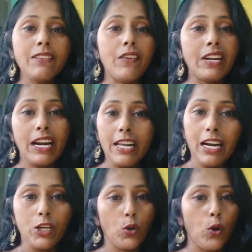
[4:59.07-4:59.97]
விவரங்களை
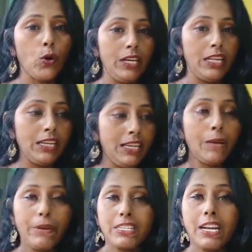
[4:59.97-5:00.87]
எங்களுக்கு சொல்லணும் இது இந்த
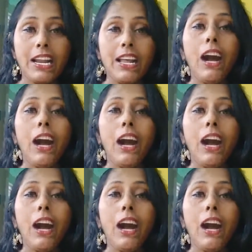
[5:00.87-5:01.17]
பிரச்சனையில்